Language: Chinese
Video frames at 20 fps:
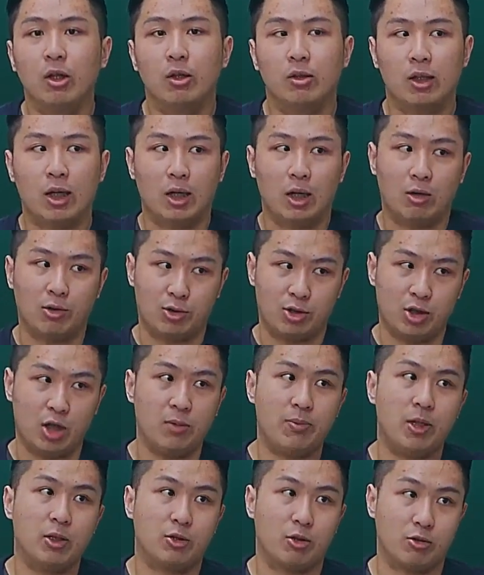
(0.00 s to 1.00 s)
那老师那
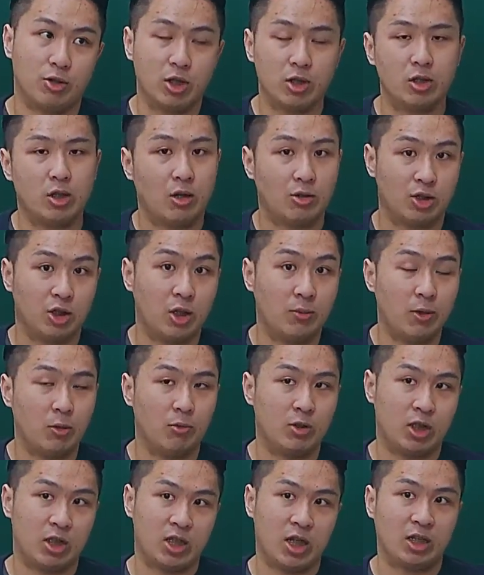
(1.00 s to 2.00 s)
篇
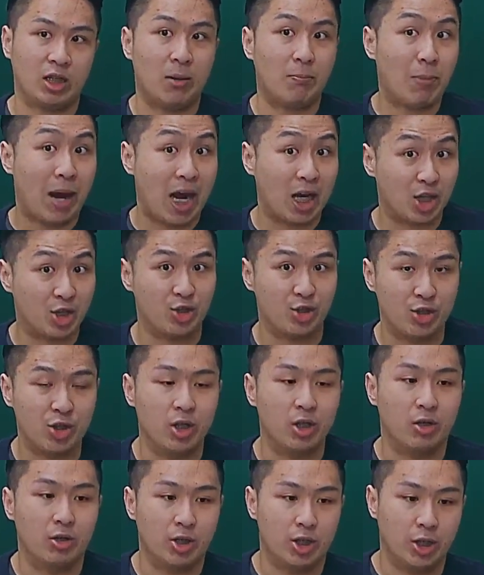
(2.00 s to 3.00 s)
文章长达80
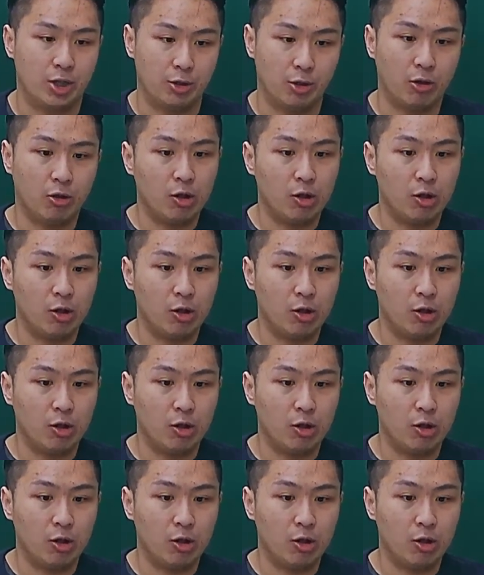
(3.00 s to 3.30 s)
页，而且